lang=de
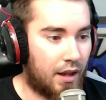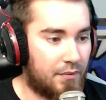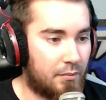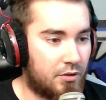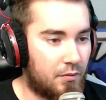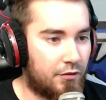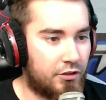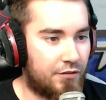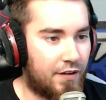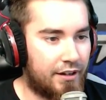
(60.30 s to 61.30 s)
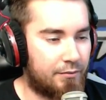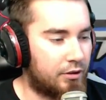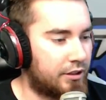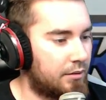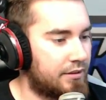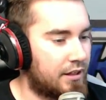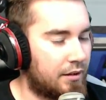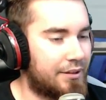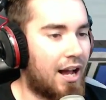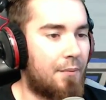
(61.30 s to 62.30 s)
haben sie bestimmt noch von Jeff Hardy, wollte ich glaube ich sagen.
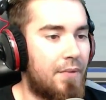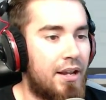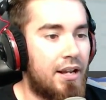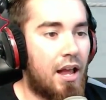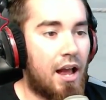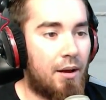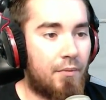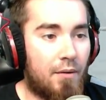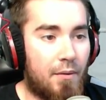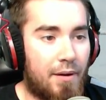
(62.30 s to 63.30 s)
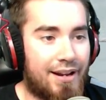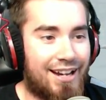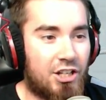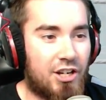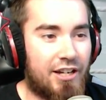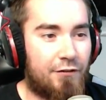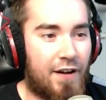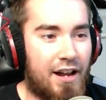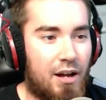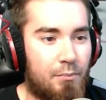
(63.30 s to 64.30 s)
Aber egal. Ähm, ja, wir werden recht schnell hier
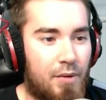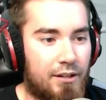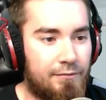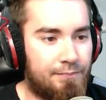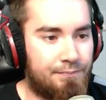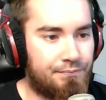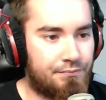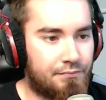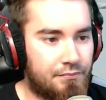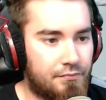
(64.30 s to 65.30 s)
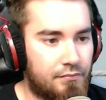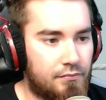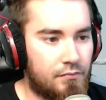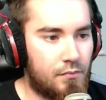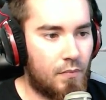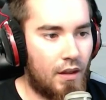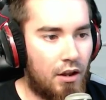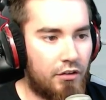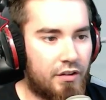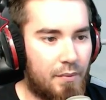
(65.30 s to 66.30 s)
Feierabend machen.
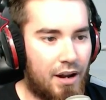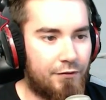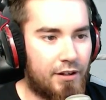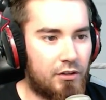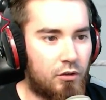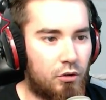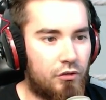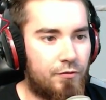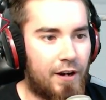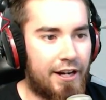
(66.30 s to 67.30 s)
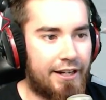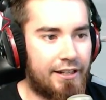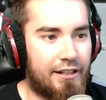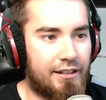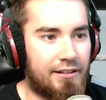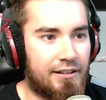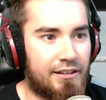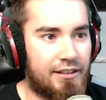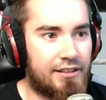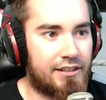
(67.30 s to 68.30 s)
Aus dem einfachen Grund, weil
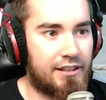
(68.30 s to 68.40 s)
äh, ich